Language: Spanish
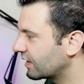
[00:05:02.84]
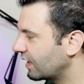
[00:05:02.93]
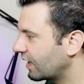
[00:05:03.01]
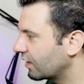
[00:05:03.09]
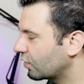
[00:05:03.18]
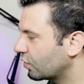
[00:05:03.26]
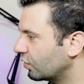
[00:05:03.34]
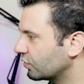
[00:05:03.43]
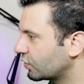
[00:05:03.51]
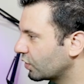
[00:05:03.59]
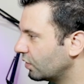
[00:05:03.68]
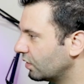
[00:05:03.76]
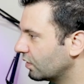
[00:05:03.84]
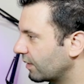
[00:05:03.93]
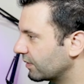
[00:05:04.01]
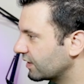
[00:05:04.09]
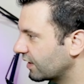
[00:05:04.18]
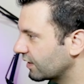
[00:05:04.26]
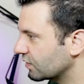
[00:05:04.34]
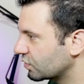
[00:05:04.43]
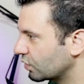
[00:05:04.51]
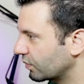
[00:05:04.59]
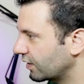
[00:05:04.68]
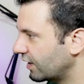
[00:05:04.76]
tecla control y apretar
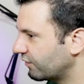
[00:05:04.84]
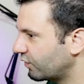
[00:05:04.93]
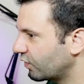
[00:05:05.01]
sobre la